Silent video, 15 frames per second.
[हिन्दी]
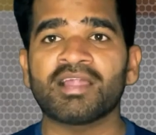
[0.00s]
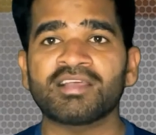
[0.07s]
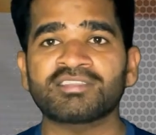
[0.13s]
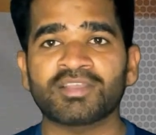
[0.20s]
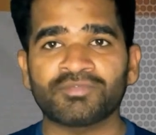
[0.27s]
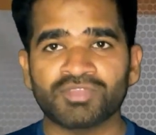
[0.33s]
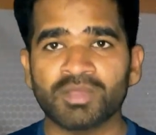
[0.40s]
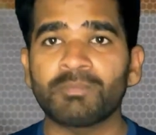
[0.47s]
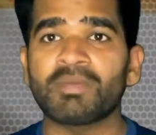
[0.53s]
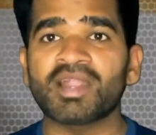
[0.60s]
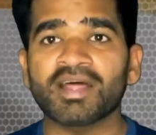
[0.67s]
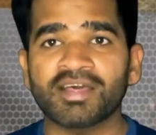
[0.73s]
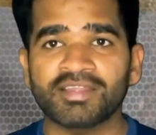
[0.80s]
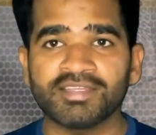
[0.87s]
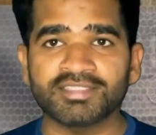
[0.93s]
पहला सबसे
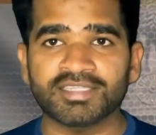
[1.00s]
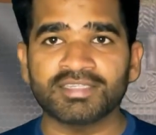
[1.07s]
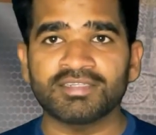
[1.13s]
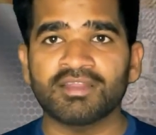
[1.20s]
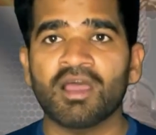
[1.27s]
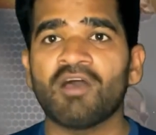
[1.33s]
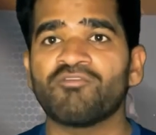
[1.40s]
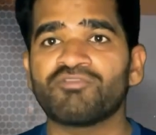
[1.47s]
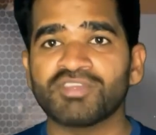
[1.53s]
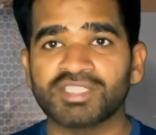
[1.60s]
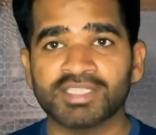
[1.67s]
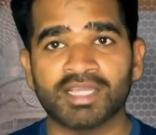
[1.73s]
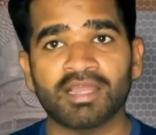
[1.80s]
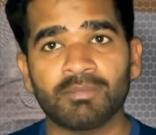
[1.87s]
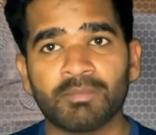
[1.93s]
बड़ा रीज़न
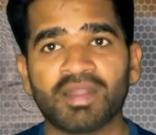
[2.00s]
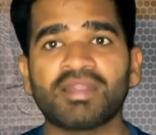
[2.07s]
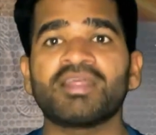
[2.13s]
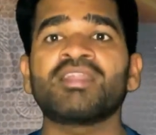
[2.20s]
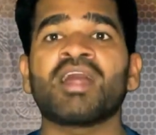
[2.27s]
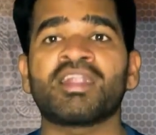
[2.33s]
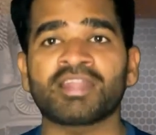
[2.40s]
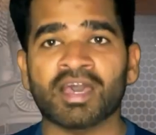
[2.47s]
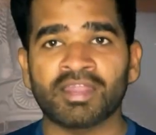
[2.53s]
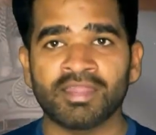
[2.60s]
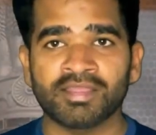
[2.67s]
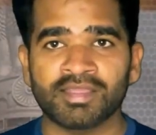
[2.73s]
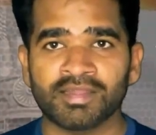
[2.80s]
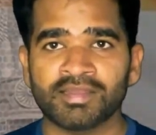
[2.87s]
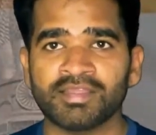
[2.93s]
फिजिकल बर्डन
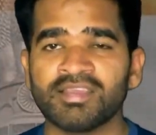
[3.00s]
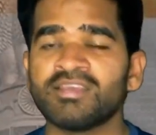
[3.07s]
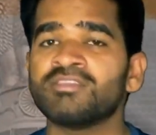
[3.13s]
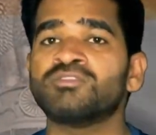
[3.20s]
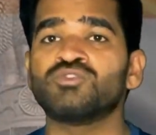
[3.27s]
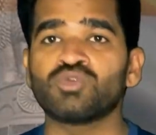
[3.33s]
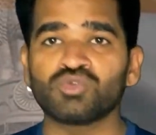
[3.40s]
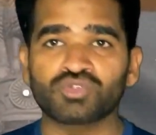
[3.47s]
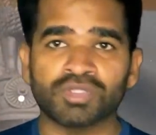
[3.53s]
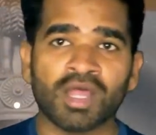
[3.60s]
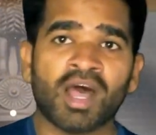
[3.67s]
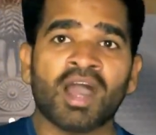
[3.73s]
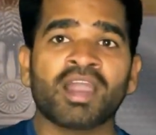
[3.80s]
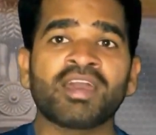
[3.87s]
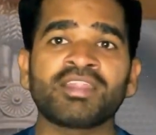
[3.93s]
हटाने के लिए
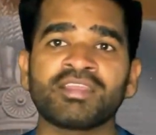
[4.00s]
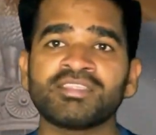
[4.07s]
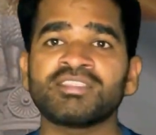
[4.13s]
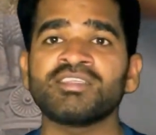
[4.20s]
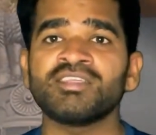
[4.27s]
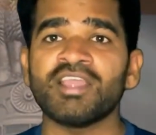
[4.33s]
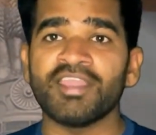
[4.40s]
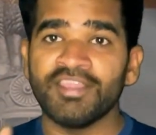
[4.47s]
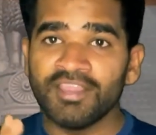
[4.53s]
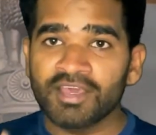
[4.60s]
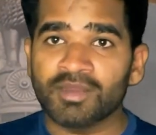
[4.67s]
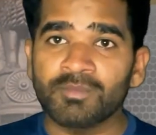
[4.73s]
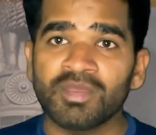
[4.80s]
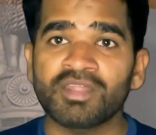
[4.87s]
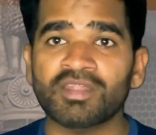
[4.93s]
दूसरा अगर किसी
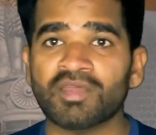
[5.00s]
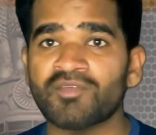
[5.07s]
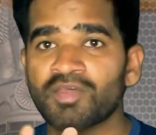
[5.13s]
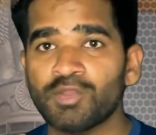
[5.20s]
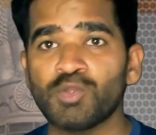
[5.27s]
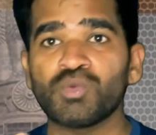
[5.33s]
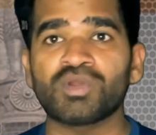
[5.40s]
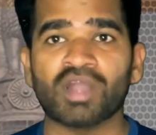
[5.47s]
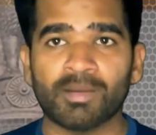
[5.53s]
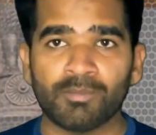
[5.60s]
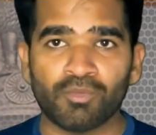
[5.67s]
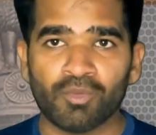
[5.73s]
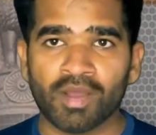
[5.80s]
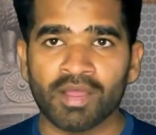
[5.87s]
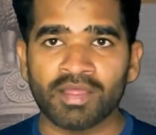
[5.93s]
ईयर में रेवेन्यू
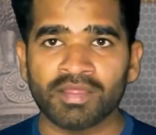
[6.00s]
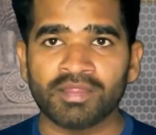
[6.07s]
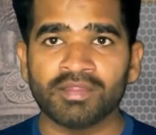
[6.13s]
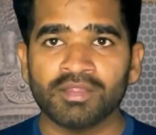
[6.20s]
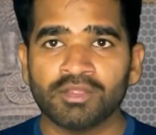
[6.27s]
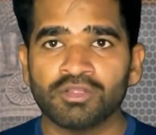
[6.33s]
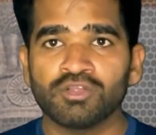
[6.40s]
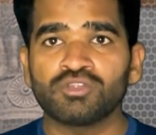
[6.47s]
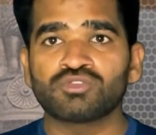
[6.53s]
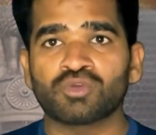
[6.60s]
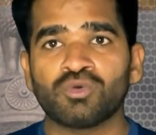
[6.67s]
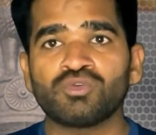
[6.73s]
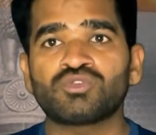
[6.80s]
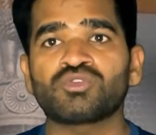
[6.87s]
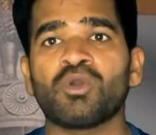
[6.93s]
कम हुआ है
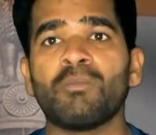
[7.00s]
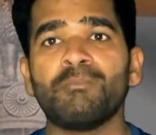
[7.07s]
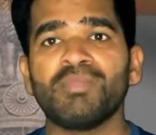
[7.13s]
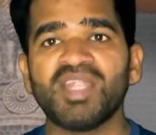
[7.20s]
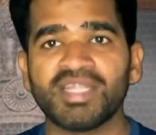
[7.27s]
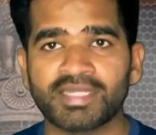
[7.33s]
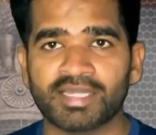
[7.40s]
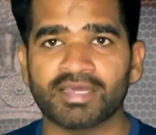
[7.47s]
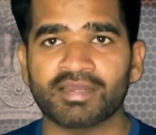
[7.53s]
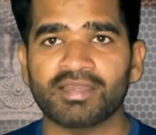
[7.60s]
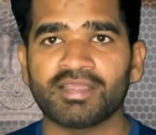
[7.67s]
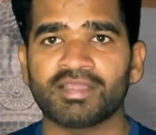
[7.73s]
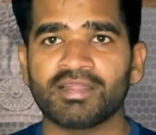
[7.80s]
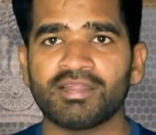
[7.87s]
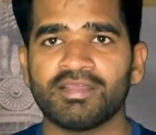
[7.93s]
तो उसको मीट
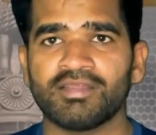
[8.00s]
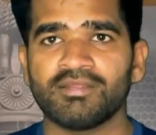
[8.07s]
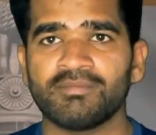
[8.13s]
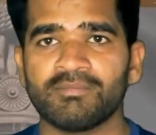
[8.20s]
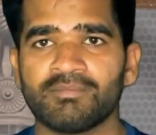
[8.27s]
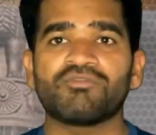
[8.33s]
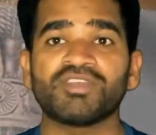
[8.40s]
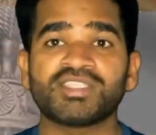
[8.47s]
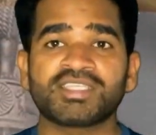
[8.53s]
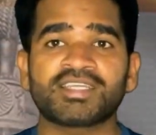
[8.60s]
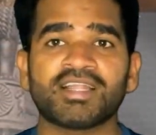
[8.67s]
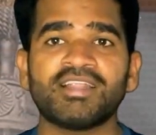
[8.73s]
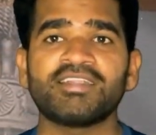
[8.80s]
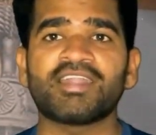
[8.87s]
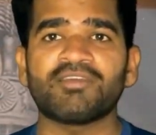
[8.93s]
करने के लिए
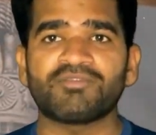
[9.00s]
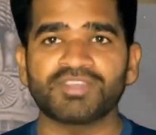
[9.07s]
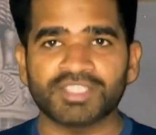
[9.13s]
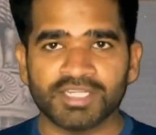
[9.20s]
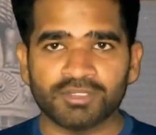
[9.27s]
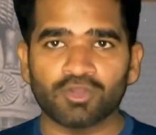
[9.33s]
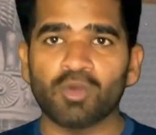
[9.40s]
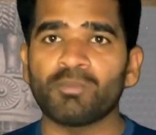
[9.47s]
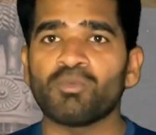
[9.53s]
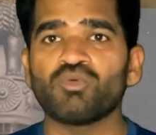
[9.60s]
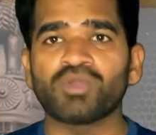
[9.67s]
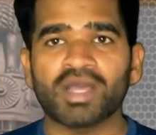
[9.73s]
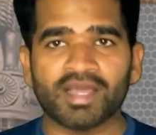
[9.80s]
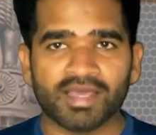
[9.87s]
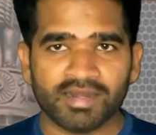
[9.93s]
फिजिकल डेफिसिट को
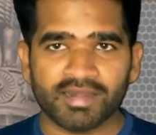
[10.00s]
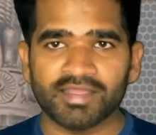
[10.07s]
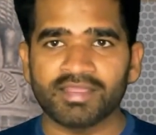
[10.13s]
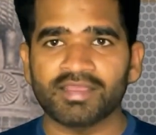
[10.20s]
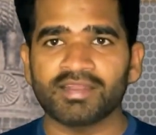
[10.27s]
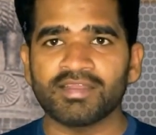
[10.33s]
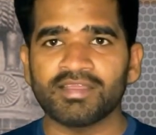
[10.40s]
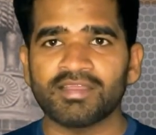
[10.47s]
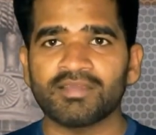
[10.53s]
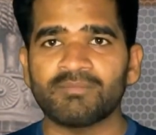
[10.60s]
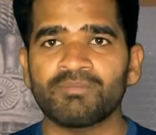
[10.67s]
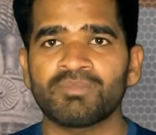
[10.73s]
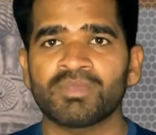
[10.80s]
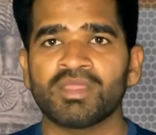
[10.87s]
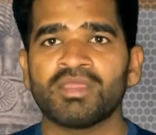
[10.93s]
पूरा करने के लिए
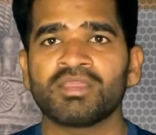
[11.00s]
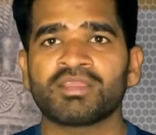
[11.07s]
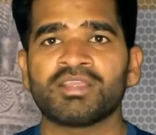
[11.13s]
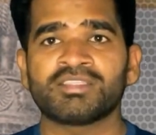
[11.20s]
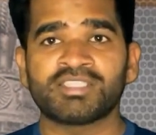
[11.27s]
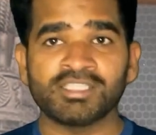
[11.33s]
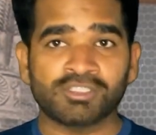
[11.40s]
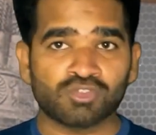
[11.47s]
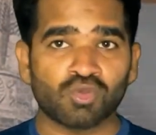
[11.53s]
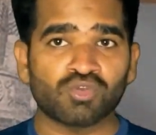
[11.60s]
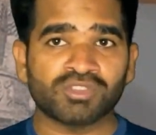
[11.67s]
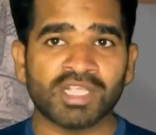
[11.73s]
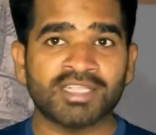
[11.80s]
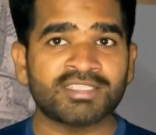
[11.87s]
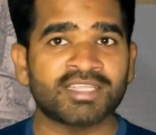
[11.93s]
किसी
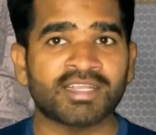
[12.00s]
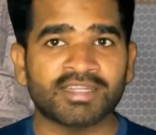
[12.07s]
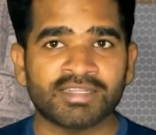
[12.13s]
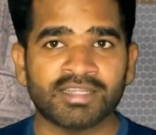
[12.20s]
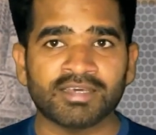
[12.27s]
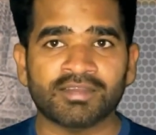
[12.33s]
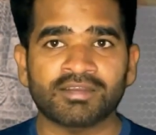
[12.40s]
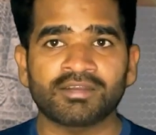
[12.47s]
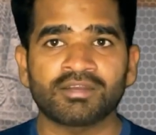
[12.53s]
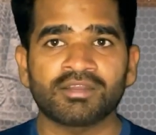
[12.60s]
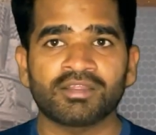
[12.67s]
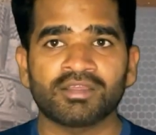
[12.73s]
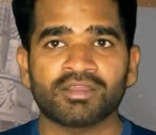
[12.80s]
सोशल सेक्टर